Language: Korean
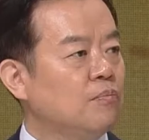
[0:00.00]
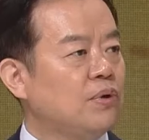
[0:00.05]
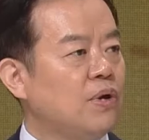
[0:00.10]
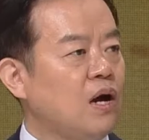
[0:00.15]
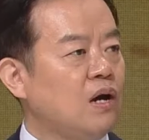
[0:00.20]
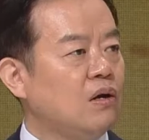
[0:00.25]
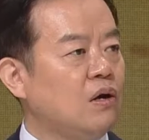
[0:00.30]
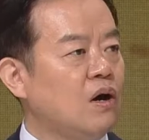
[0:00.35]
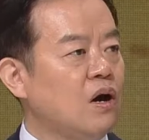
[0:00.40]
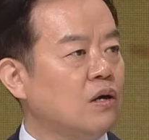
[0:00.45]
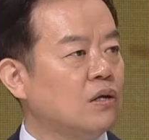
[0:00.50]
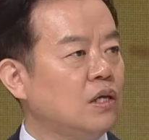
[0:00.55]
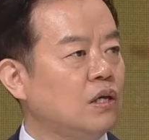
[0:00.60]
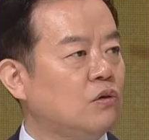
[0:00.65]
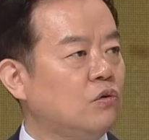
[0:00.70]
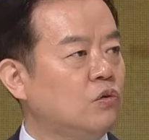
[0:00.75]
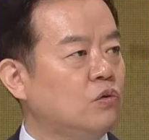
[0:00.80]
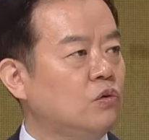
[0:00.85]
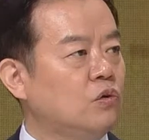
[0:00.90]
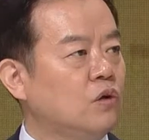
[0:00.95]
플라그가
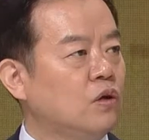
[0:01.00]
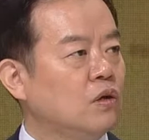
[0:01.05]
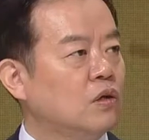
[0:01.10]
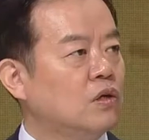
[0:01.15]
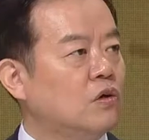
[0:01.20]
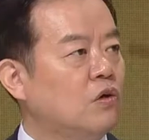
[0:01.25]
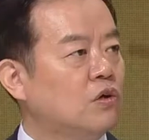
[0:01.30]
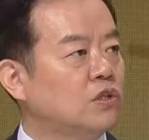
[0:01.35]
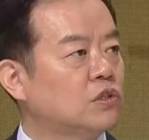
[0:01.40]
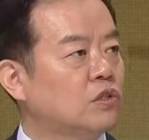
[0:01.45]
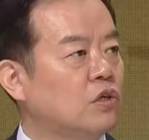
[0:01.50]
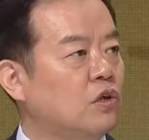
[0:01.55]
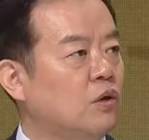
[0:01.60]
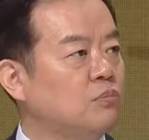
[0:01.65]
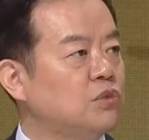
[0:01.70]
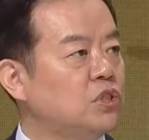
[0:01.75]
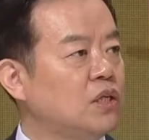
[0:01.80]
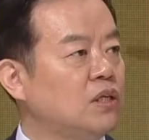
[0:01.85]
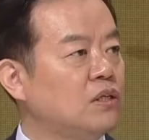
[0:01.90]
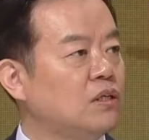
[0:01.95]
끼고 거기서
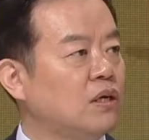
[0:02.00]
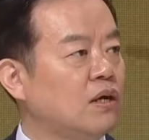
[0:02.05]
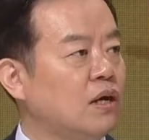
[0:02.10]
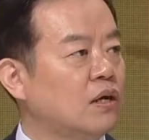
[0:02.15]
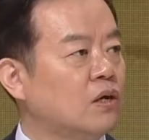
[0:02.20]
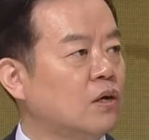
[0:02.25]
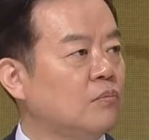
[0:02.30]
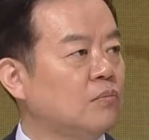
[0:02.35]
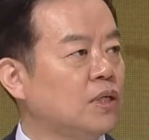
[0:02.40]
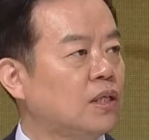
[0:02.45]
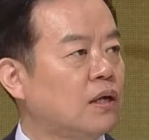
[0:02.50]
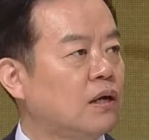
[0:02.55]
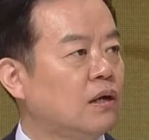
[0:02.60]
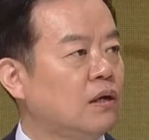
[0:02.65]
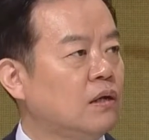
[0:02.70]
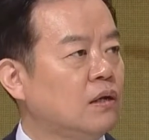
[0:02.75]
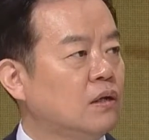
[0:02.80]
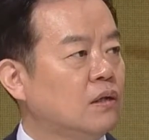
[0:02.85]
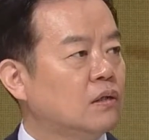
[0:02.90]
염증이 들어갈 겁니다.